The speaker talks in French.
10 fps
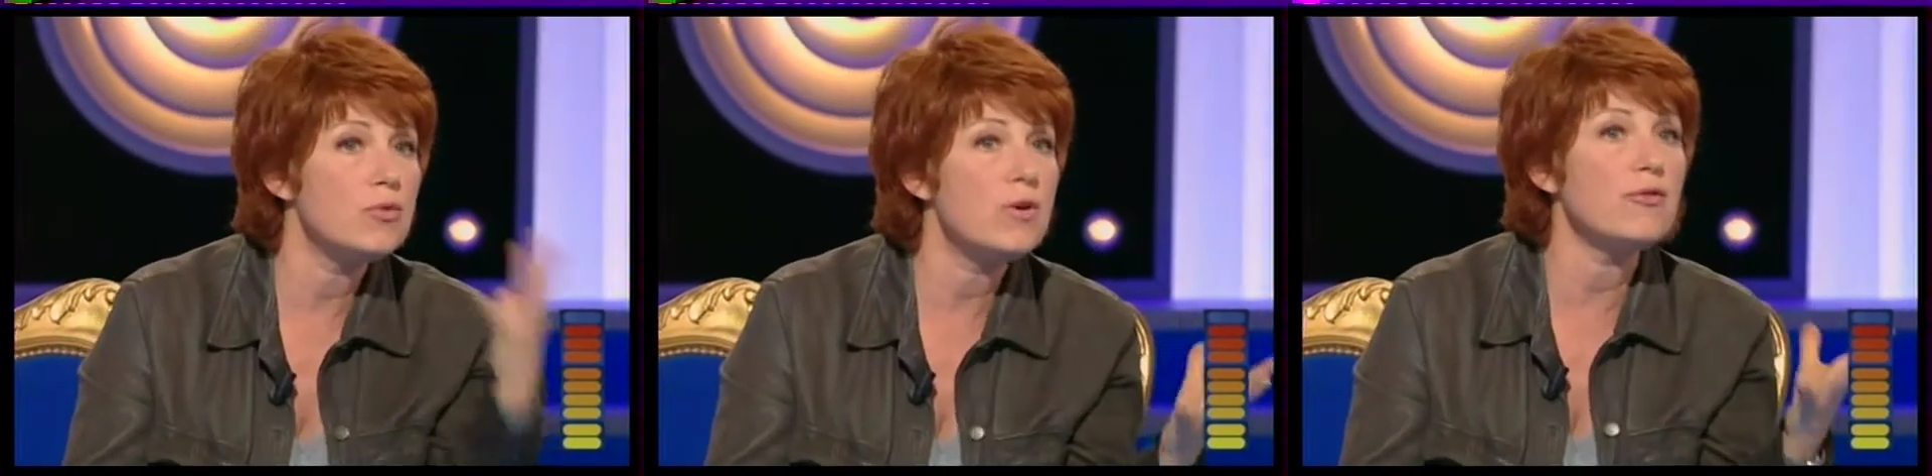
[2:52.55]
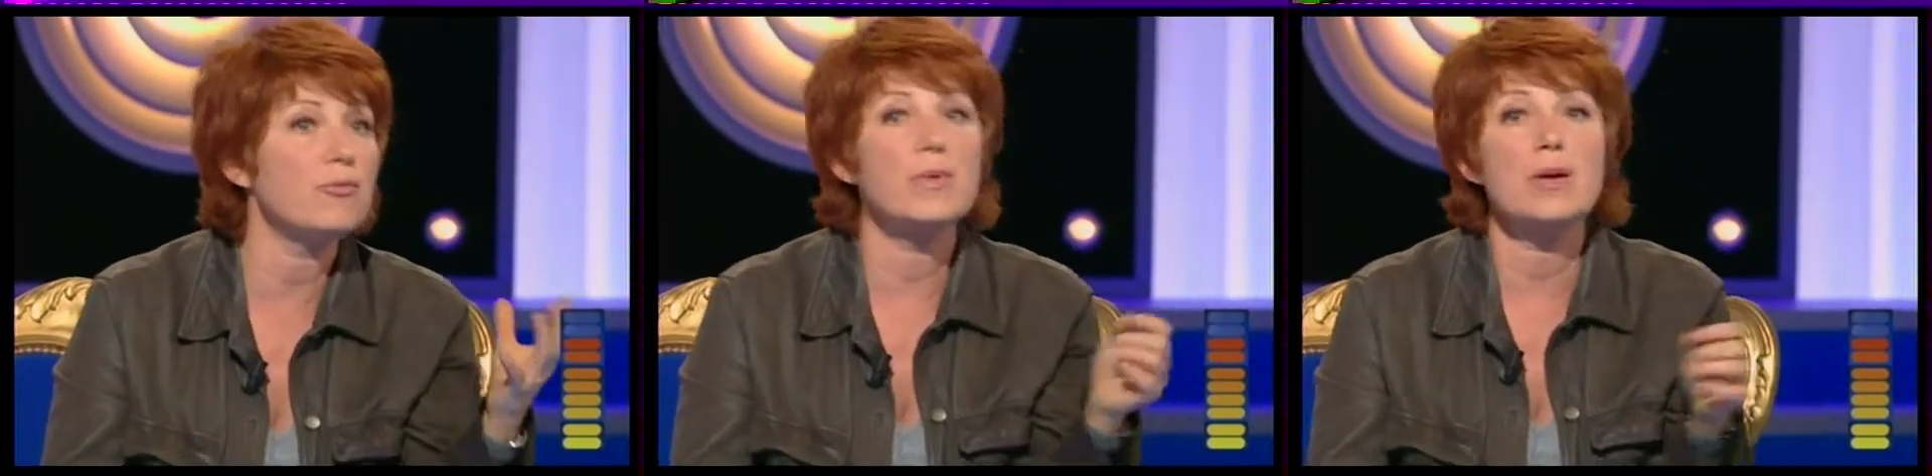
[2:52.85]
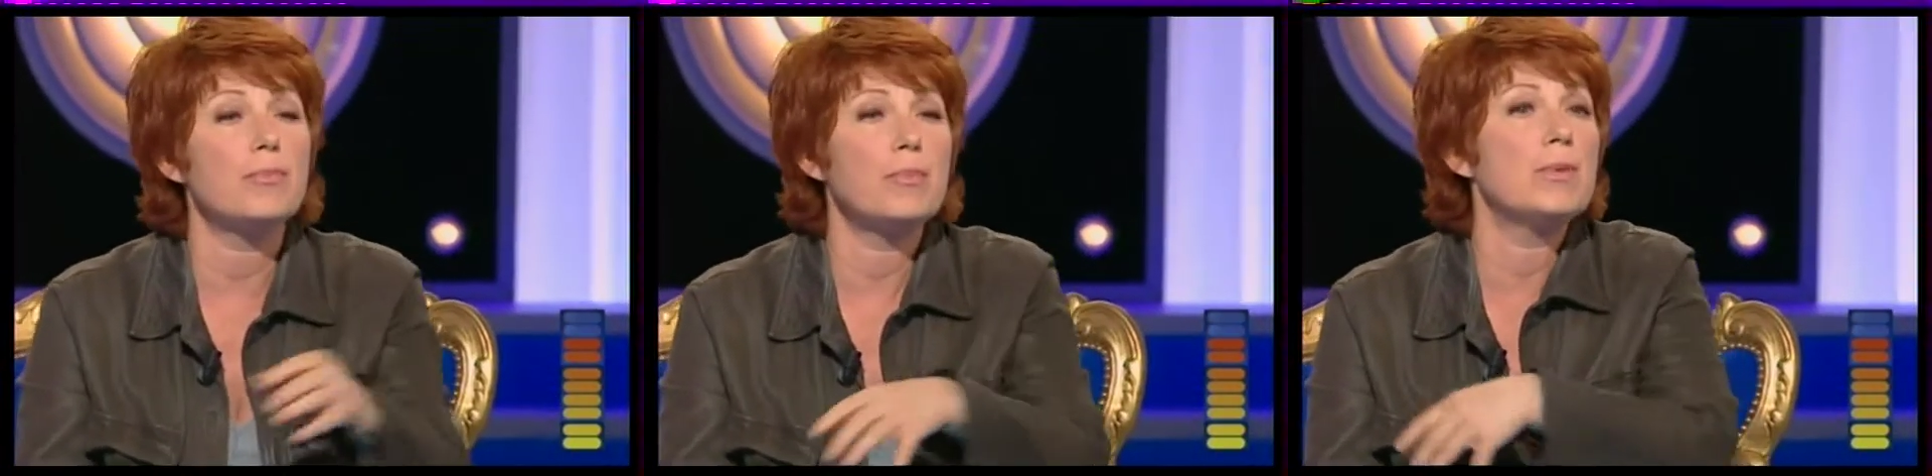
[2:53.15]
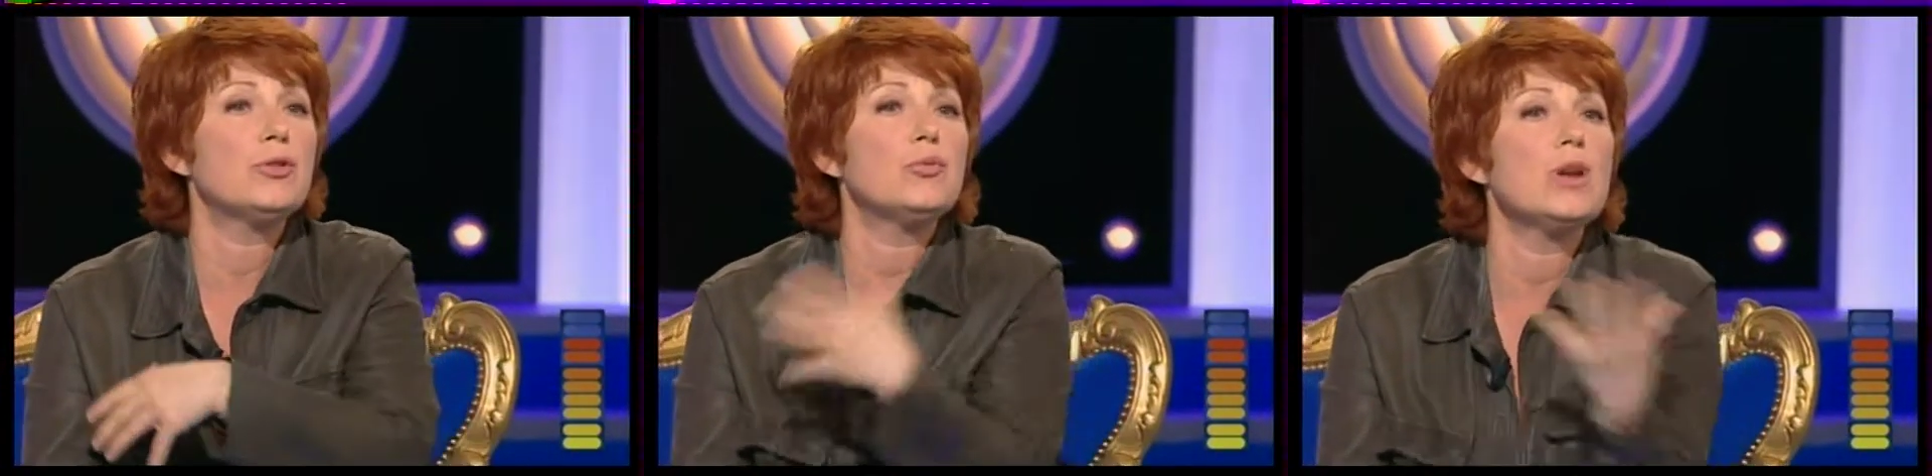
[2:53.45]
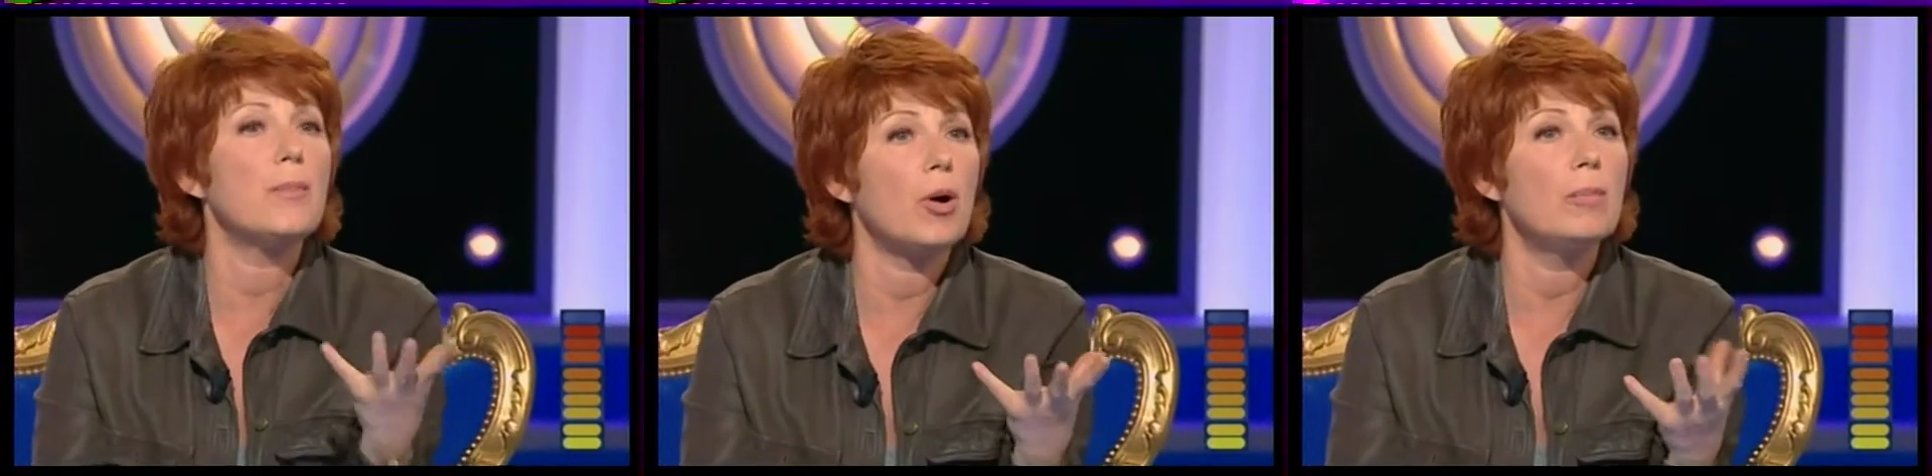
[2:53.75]
juif, mais, tous
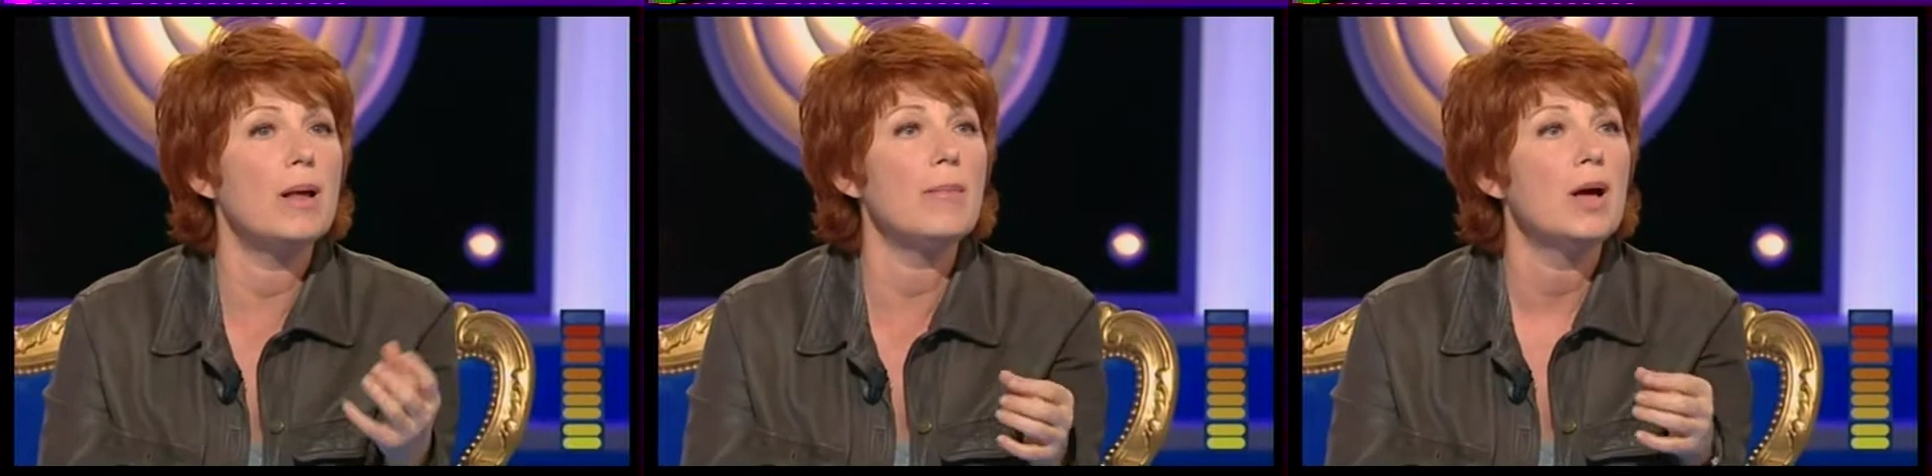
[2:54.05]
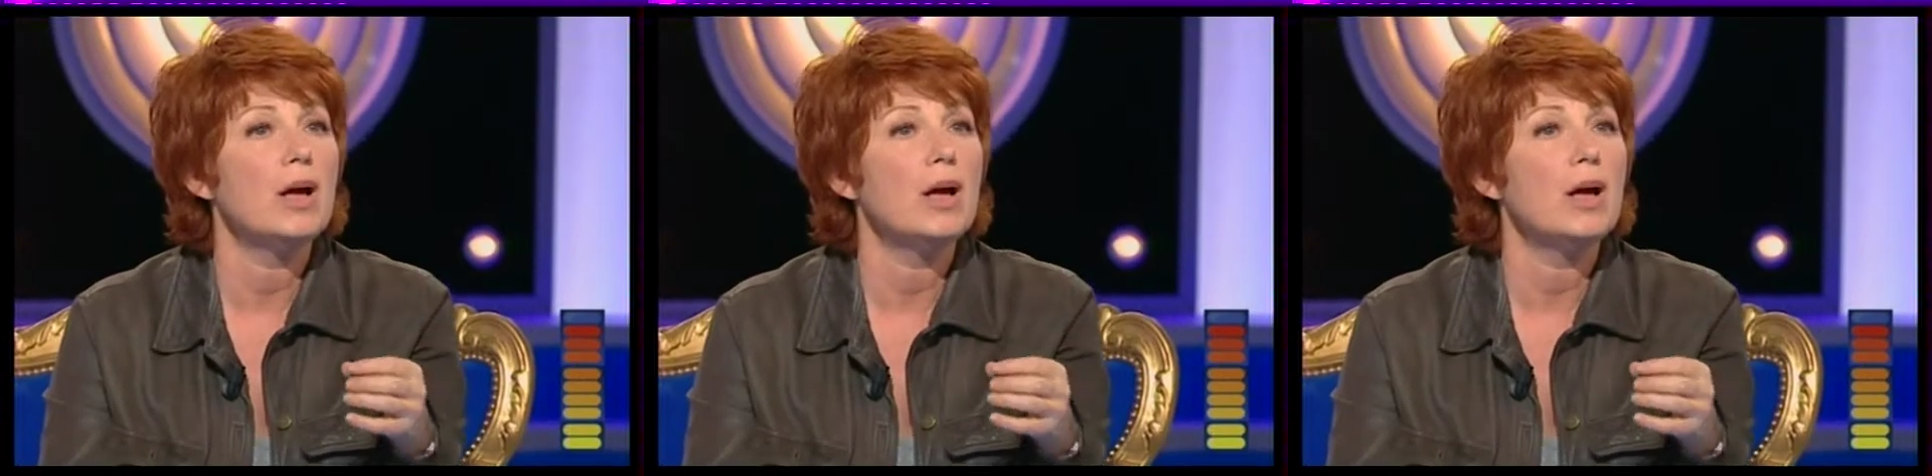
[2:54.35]
les problèmes